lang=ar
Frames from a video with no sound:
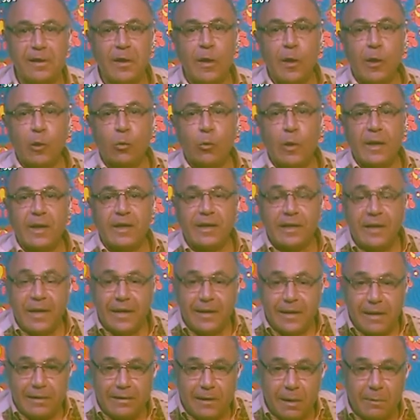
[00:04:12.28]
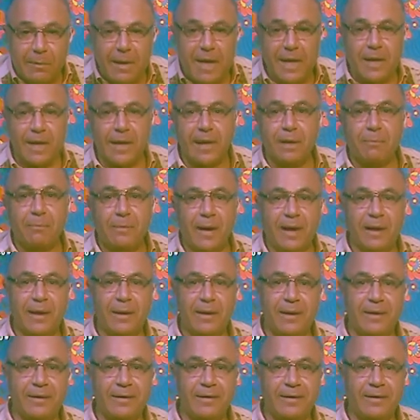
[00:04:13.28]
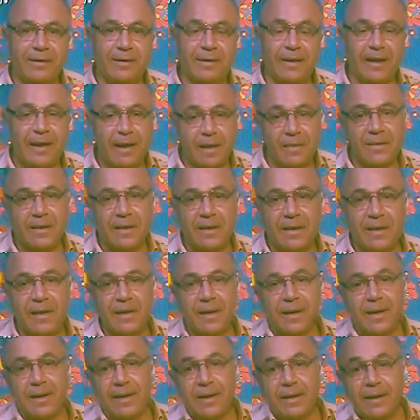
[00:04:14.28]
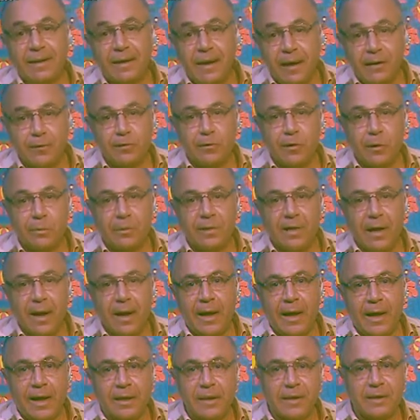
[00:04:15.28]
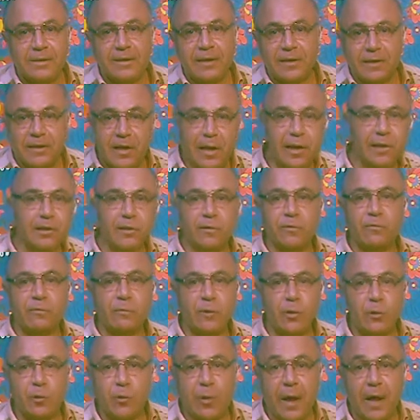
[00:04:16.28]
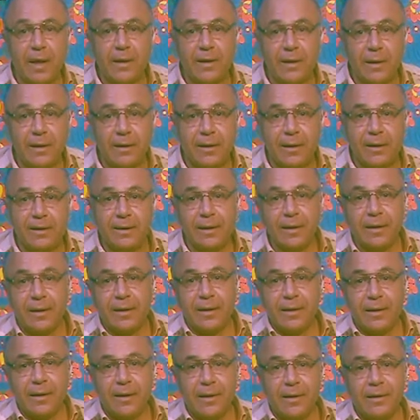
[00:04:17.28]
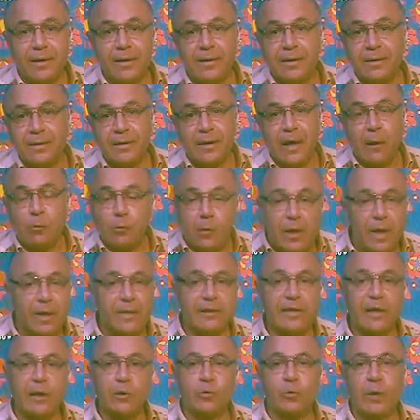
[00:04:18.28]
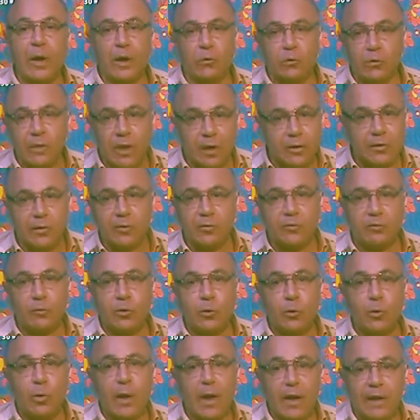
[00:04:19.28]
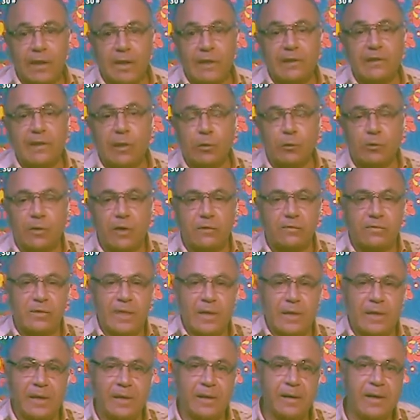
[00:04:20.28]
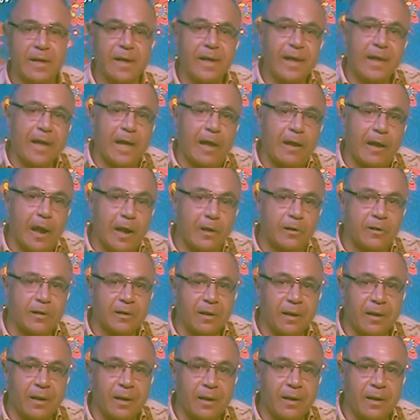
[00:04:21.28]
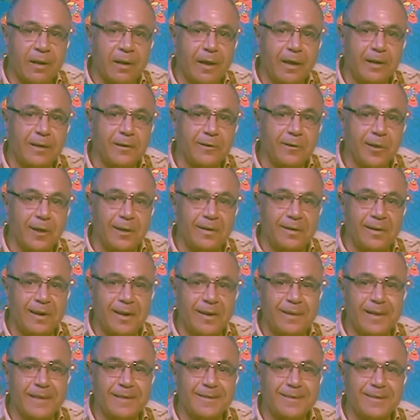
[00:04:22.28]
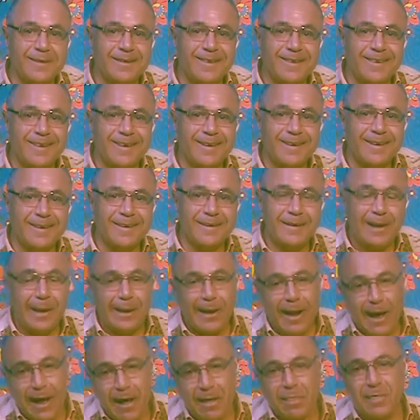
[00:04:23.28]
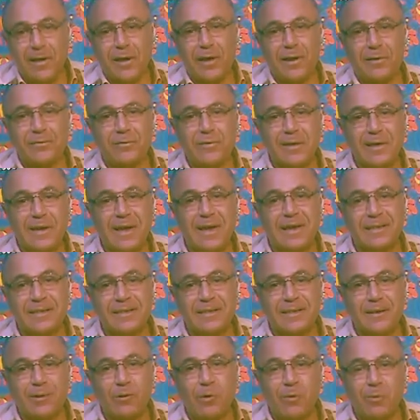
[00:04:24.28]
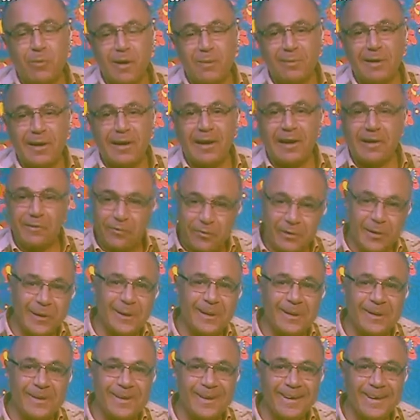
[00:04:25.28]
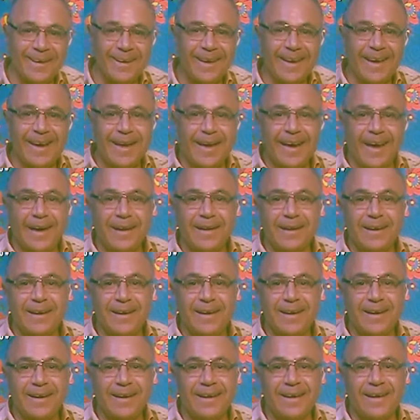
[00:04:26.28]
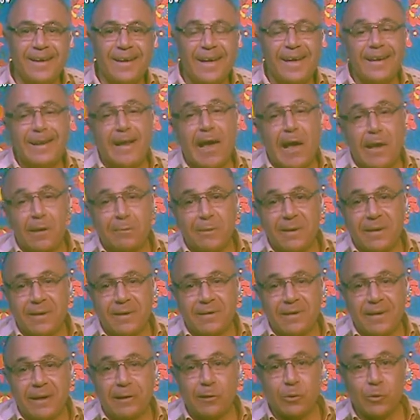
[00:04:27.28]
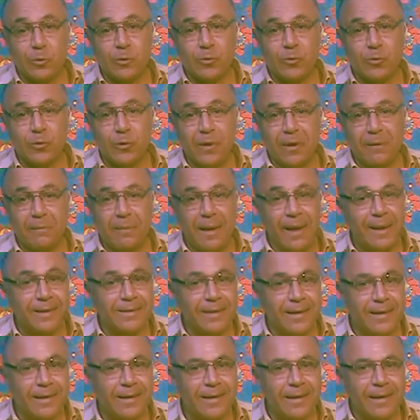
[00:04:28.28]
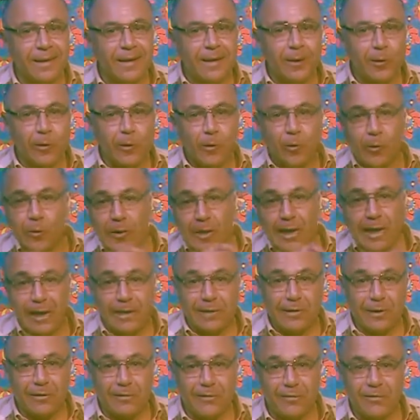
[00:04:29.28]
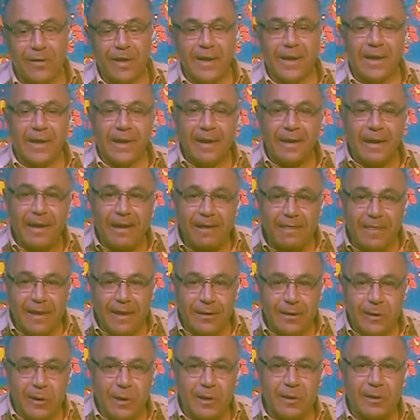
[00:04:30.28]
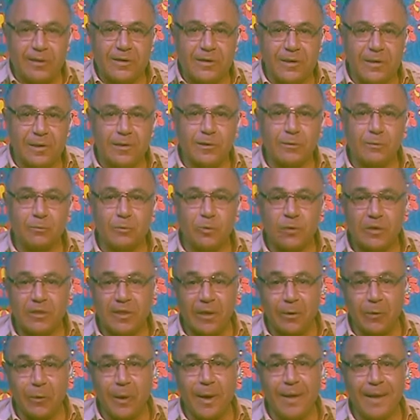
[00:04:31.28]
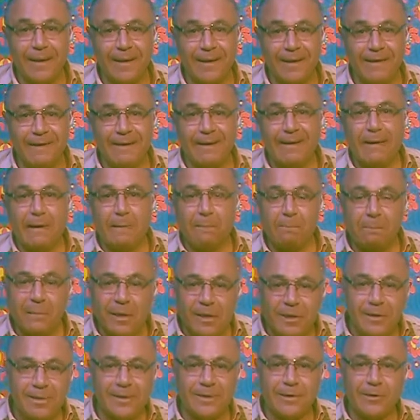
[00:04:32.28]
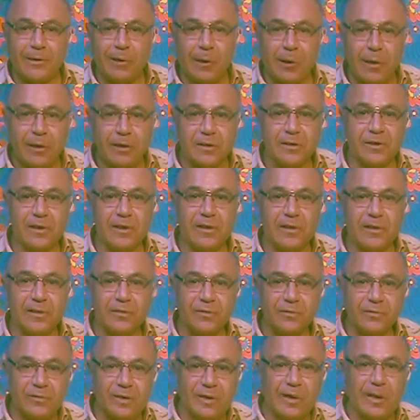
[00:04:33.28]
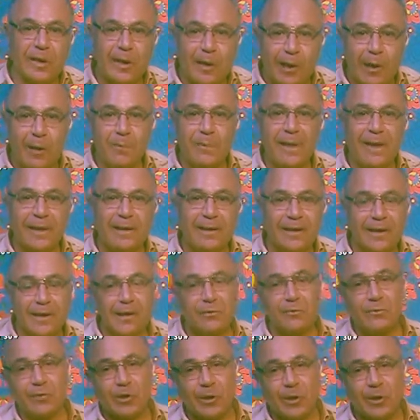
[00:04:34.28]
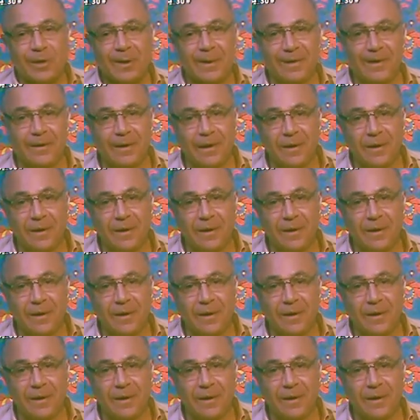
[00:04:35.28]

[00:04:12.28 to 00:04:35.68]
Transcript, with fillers: ولكي يتماهى مع آه، هذه آه، الطبيعه التي تخطف منه احيانا اولاده او تخطف منه حياته نفسها. الحقيقه ايضا التي نلحظها في كاس الامم الافريقيه ان اللاعبين يرقصون بعد كل هدف. هذه الرقصات مستوحاه من رقصات لقبائل افريقيه.